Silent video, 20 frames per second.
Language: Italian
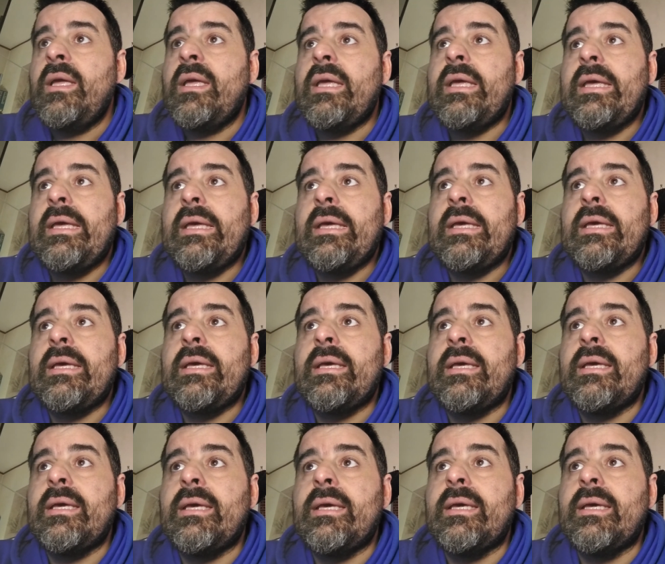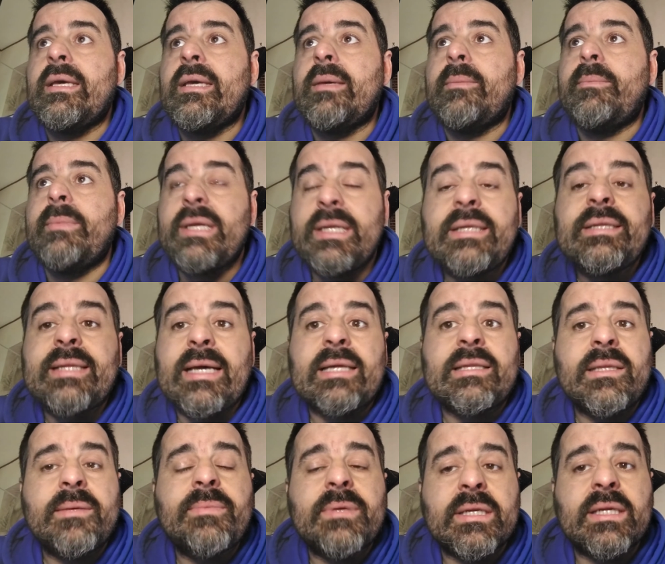e
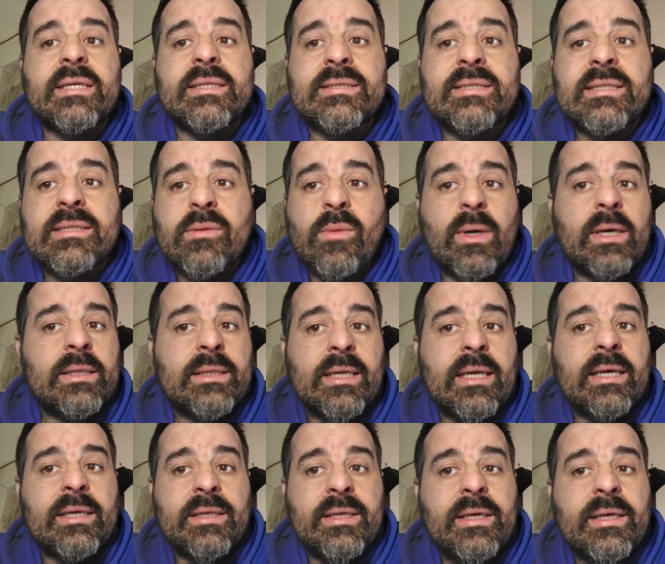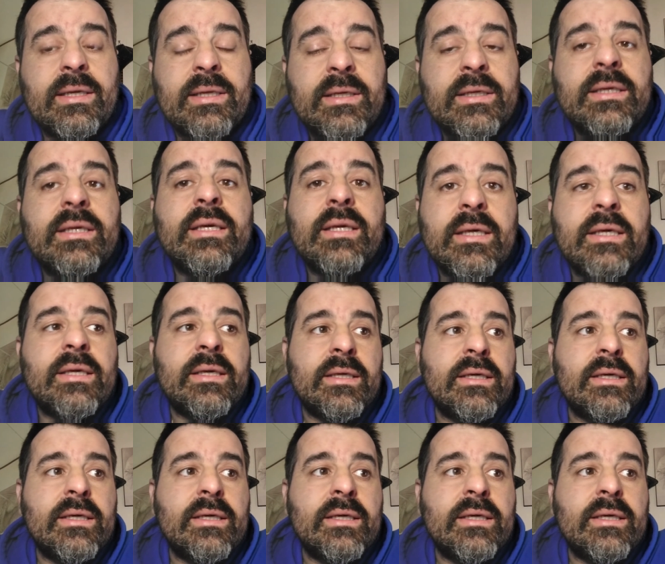meritata perché sta squadra ieri